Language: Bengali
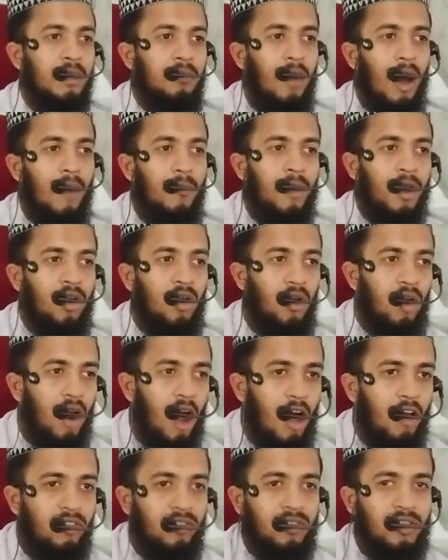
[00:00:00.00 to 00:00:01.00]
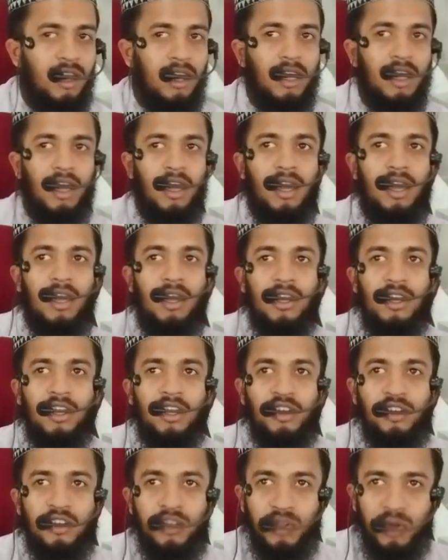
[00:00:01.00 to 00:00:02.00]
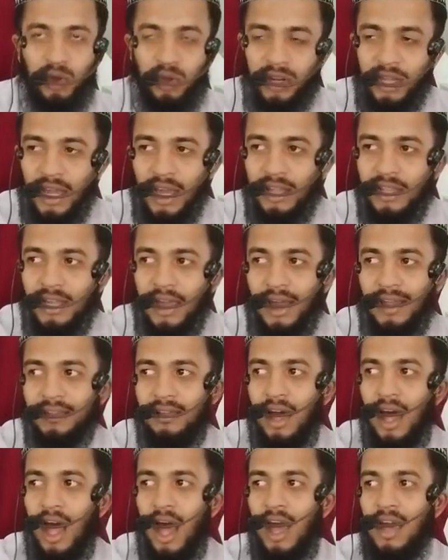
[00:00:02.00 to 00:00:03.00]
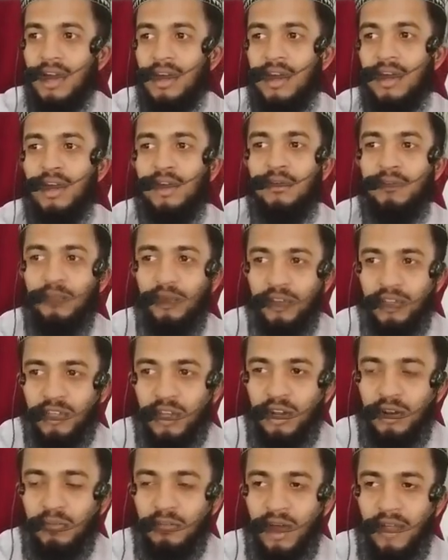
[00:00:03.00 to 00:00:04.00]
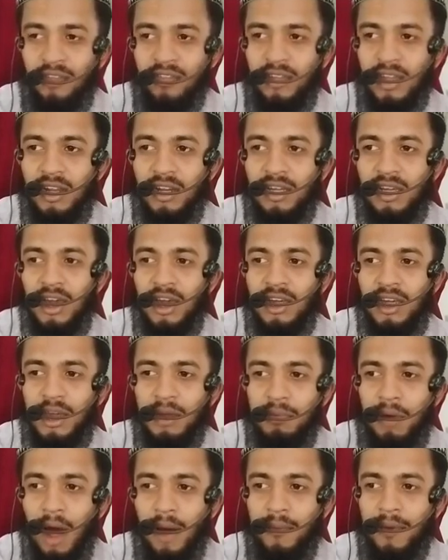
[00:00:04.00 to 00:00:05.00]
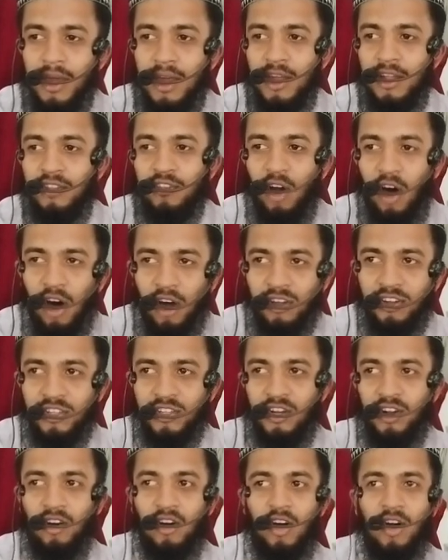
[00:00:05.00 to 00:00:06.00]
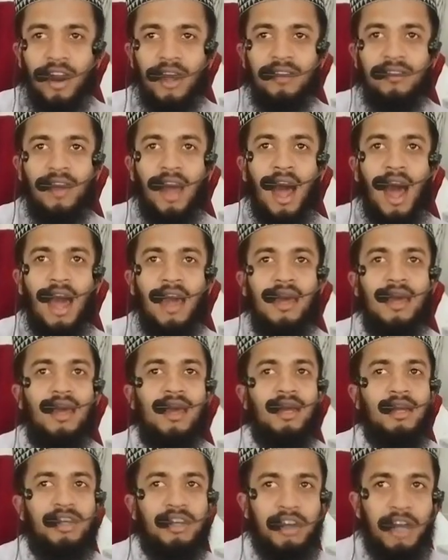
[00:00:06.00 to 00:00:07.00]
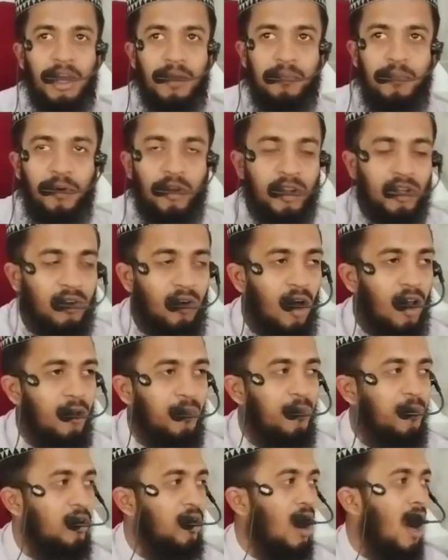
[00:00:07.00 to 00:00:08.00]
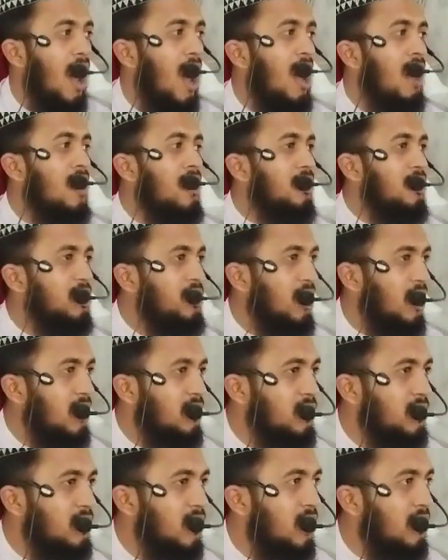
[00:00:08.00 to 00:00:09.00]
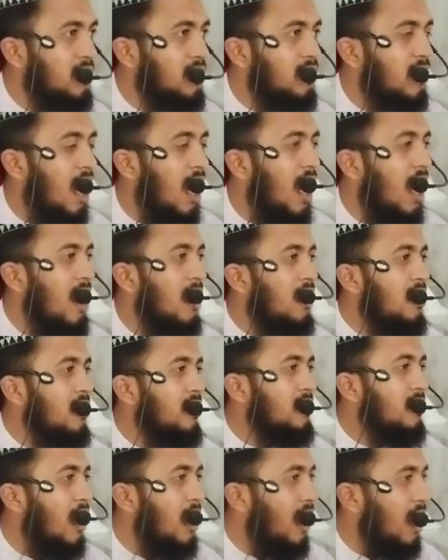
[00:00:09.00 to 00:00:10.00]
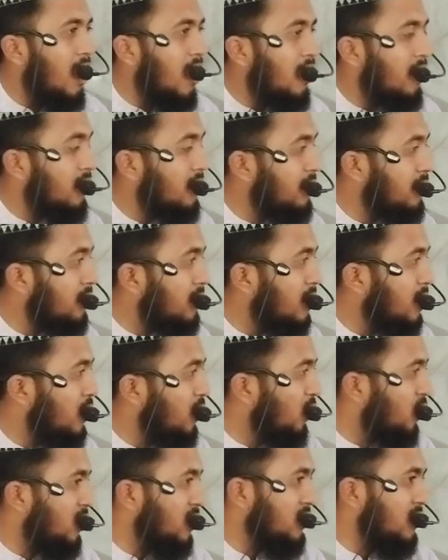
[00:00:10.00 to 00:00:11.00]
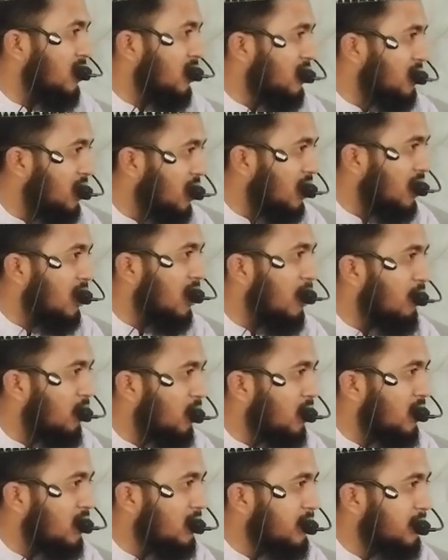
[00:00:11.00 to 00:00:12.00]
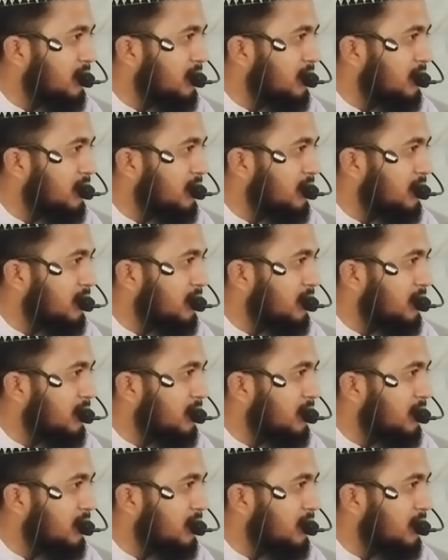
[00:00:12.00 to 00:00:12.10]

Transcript: কিভাবে কোরআন থেকে সরিয়ে দেওয়া যায় মুসলমানদেরকে কিভাবে ধ্বংস করা যায় সেই পরিকল্পনা সেই চিন্তা তারা করেছে ঠিক কিনা বলে